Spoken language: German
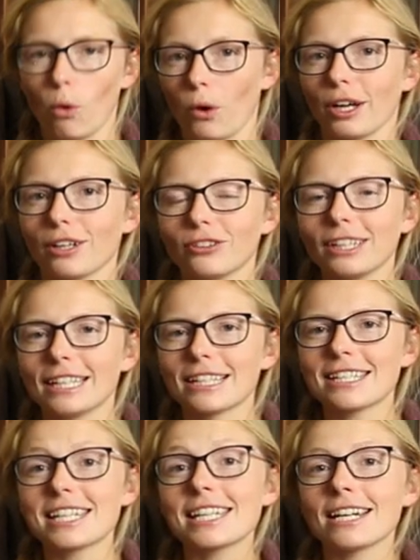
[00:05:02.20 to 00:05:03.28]
hoch. Ich will
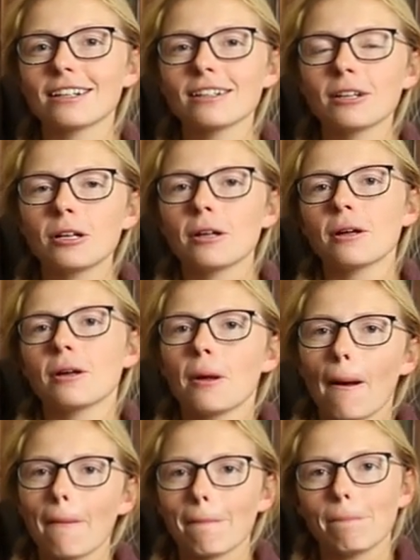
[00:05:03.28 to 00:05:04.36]
jetzt hier
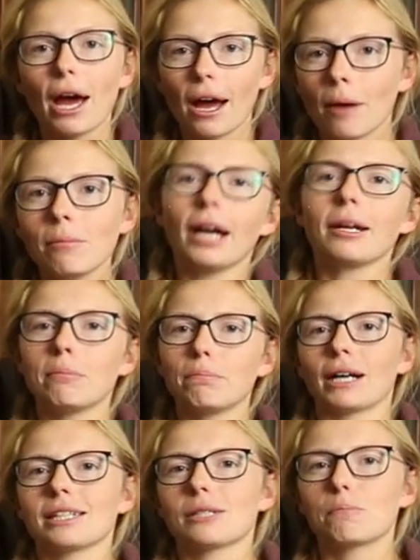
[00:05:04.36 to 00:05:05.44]
Pam einen
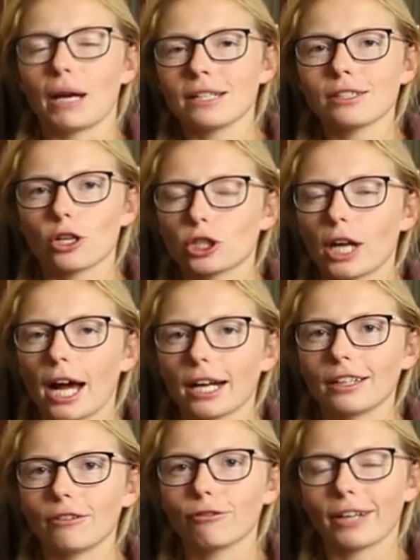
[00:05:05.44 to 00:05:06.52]
Bud Spencer-Schlag
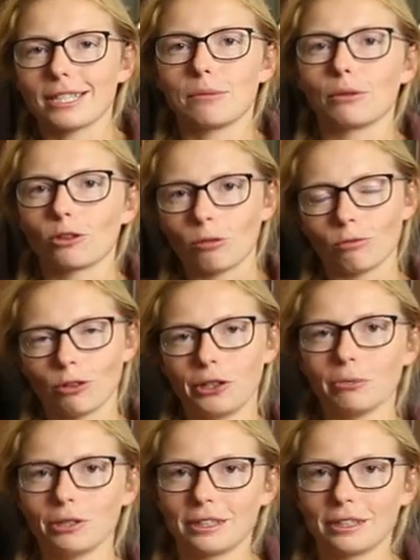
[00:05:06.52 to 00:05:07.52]
an die Fresse bekommen von dem